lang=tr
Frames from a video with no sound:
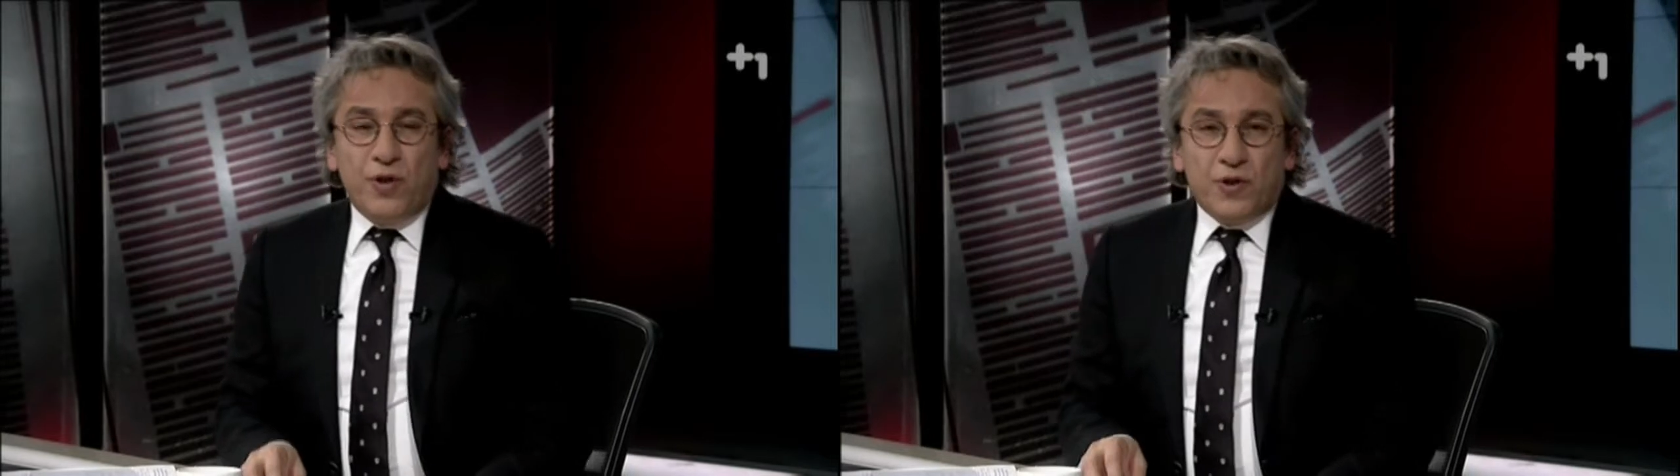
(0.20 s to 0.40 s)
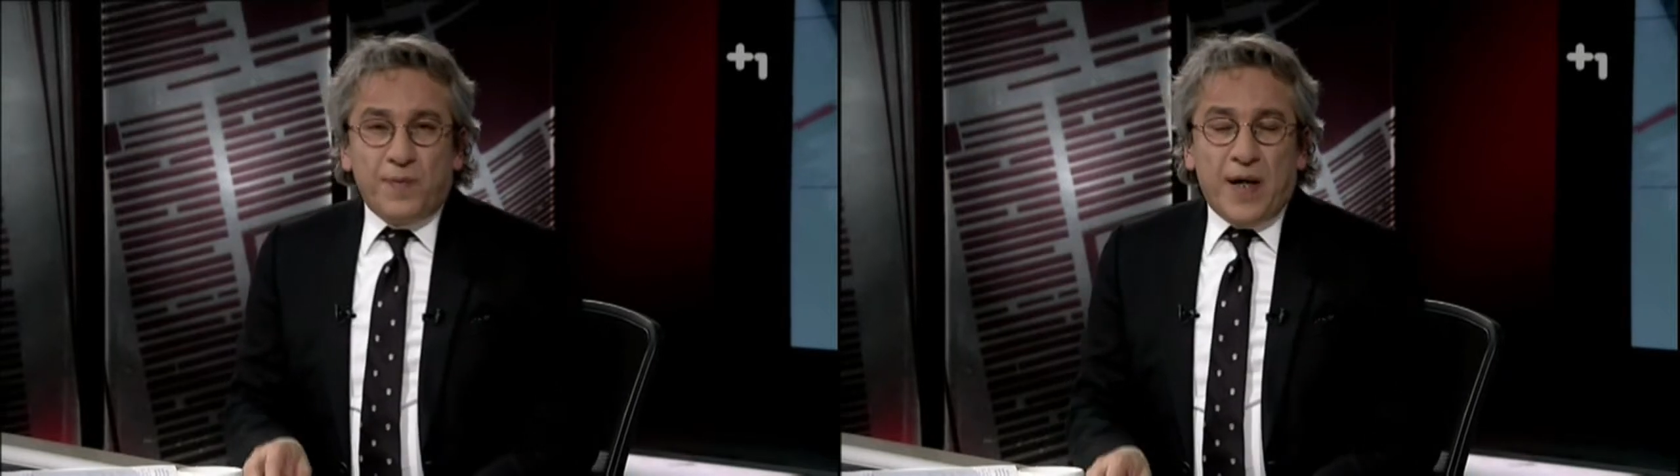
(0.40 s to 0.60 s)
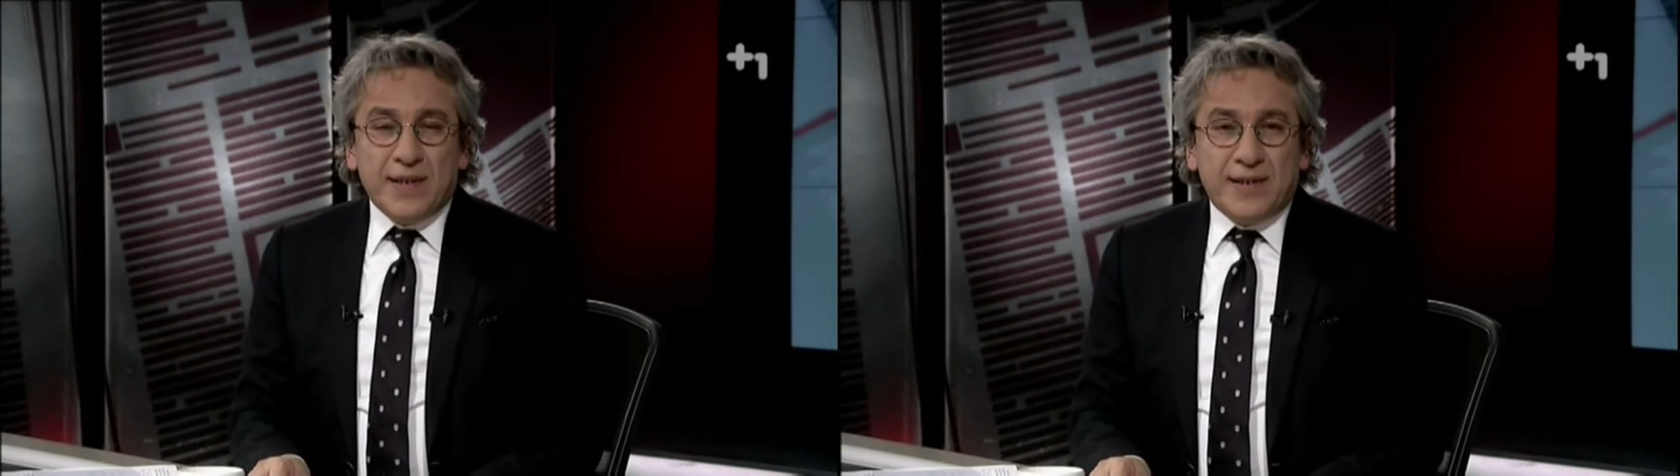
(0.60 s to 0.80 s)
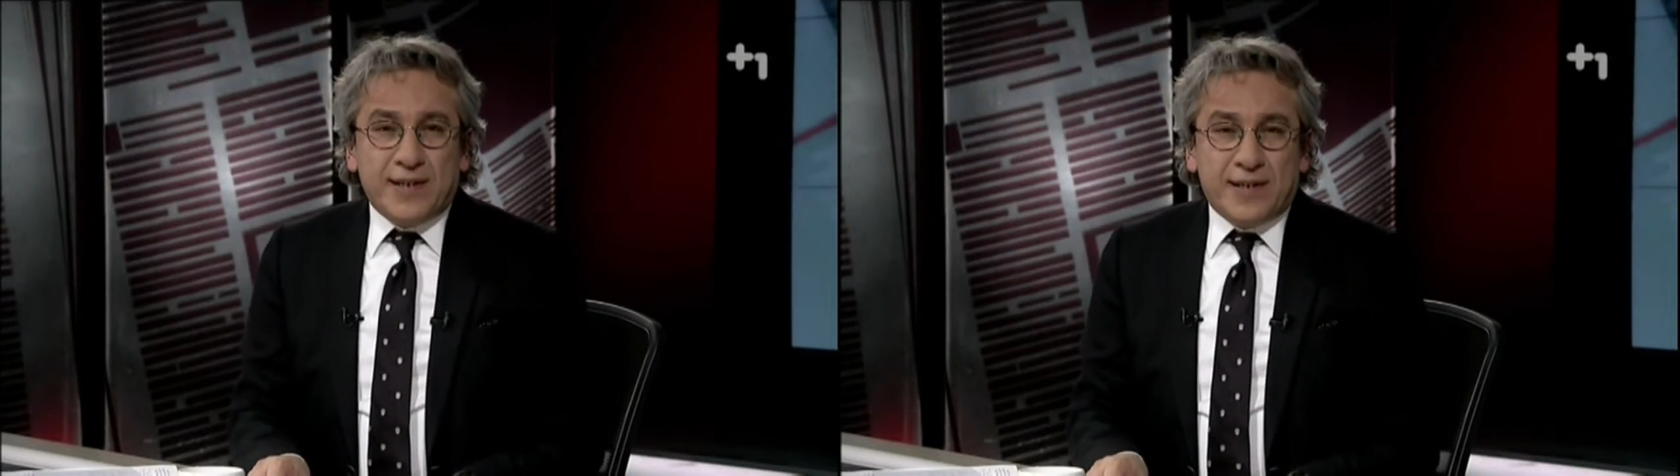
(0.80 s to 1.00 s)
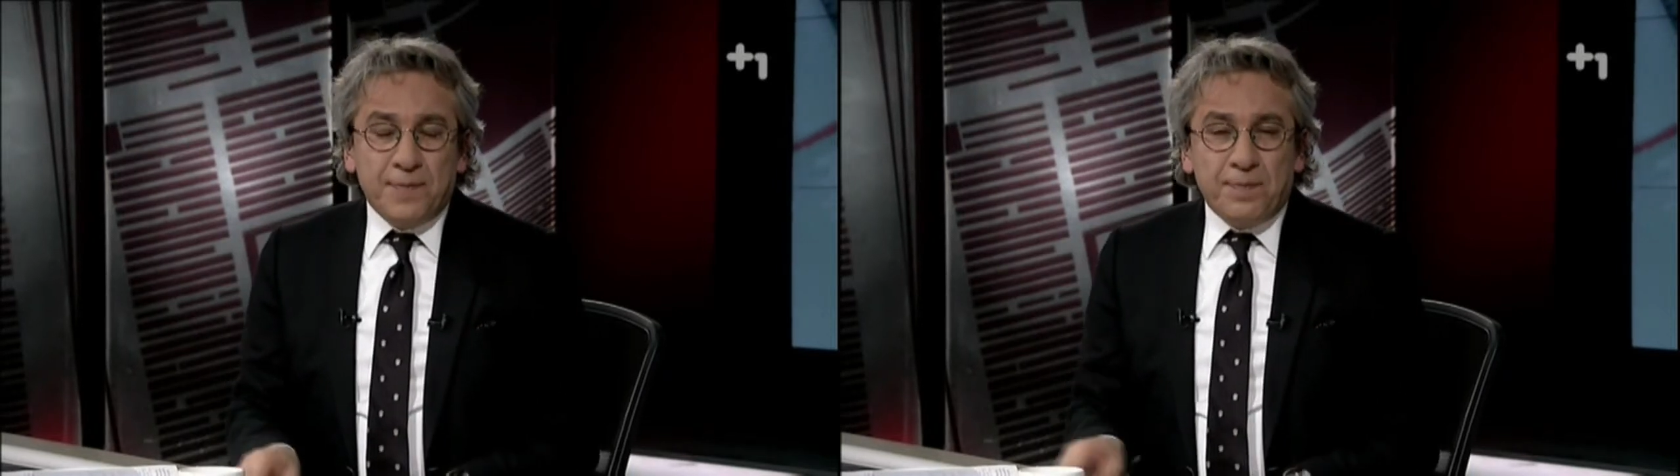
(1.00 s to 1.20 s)
4
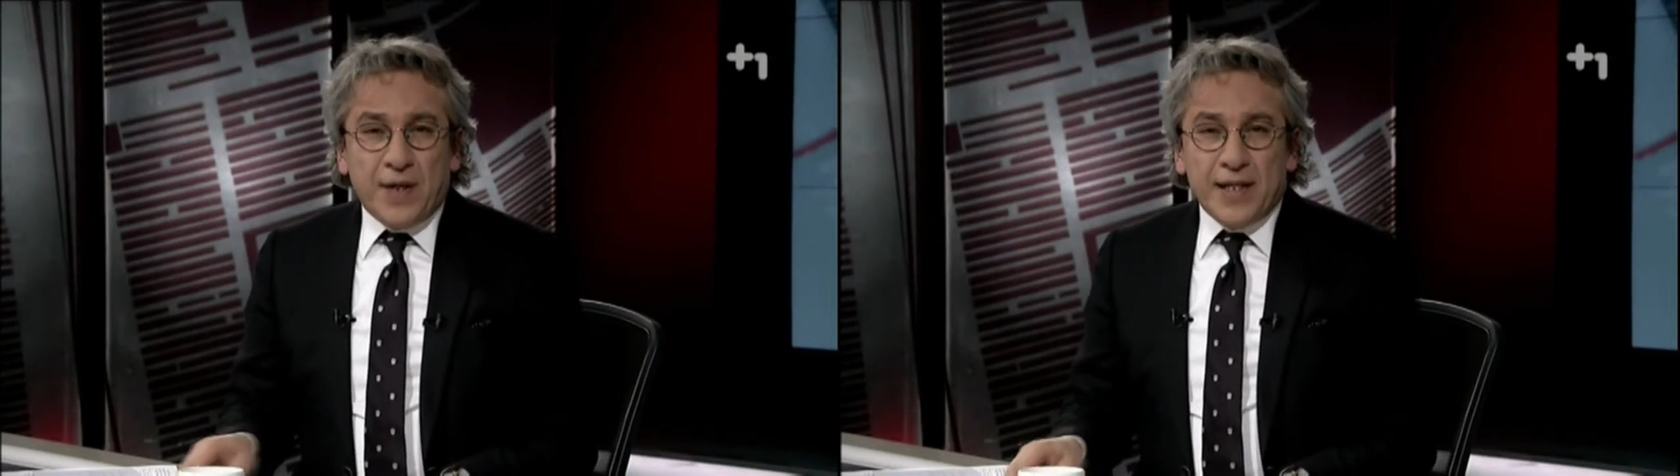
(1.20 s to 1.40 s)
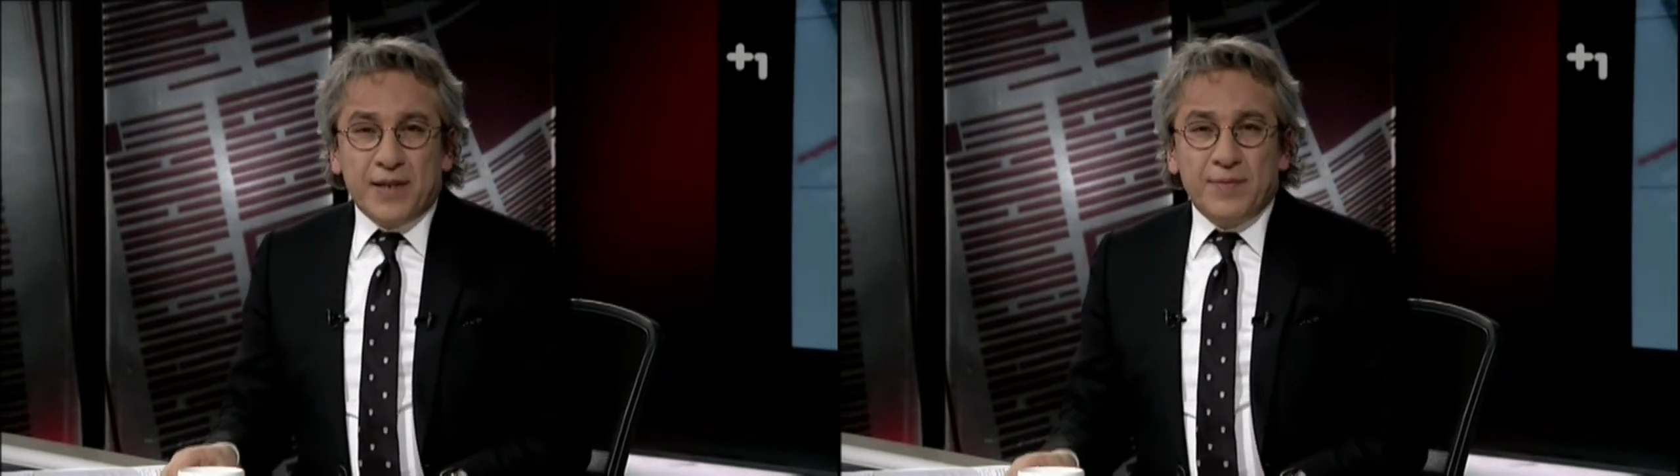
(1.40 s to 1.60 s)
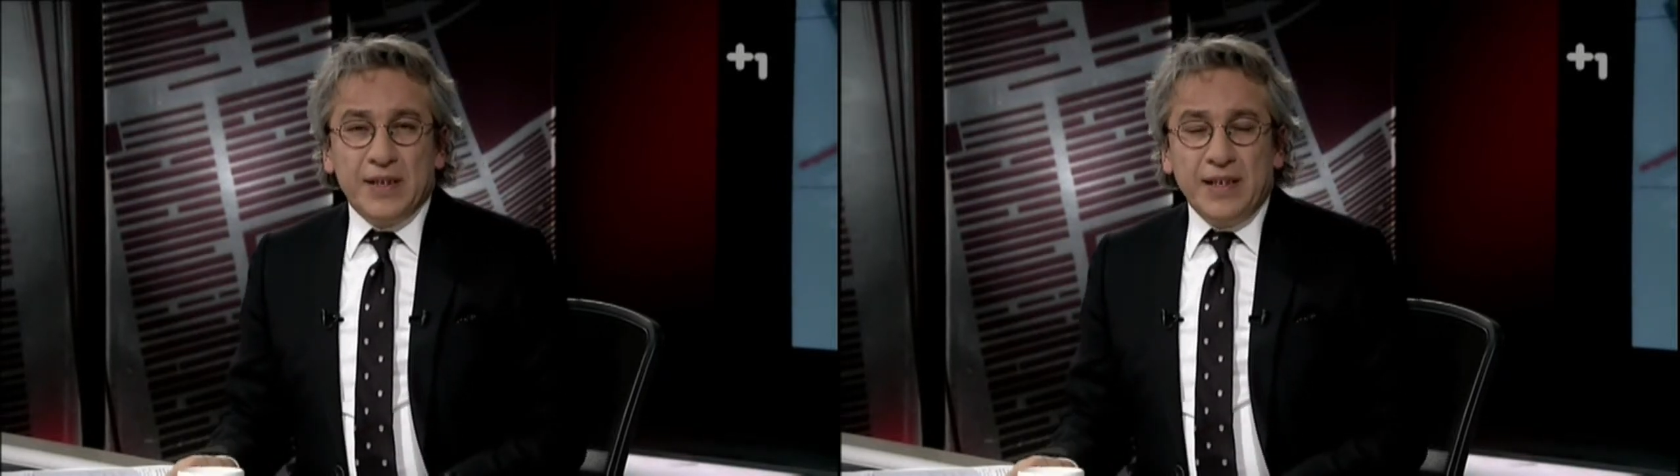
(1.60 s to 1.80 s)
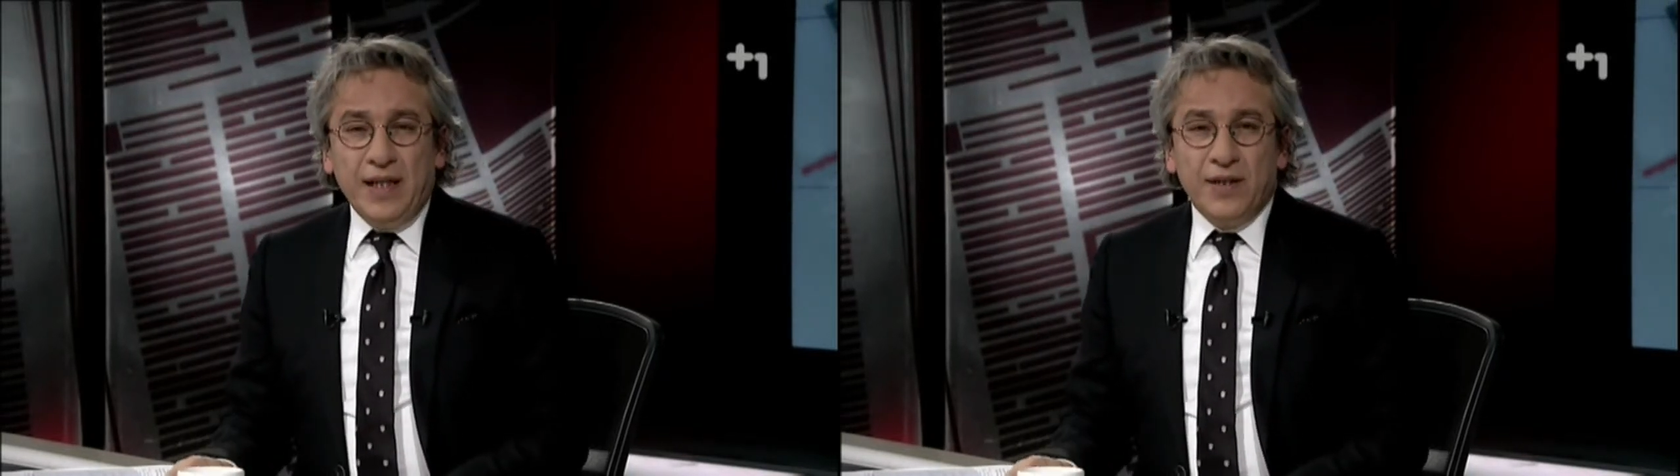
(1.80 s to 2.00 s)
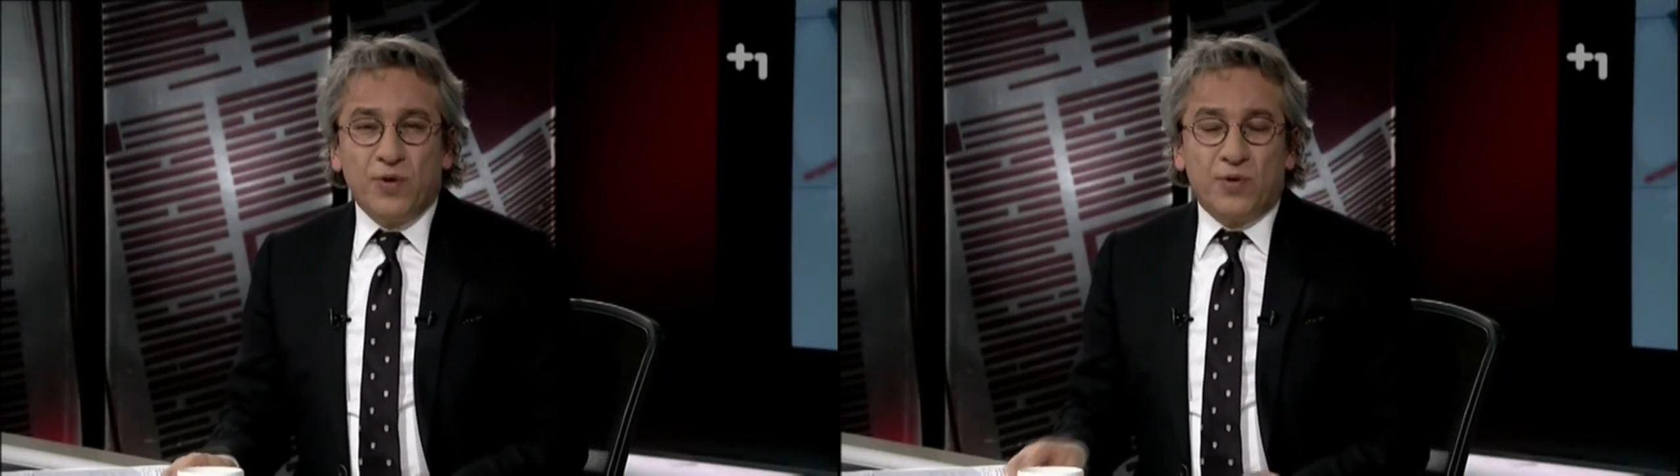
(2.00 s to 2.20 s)
Mart Tıp Bayramı.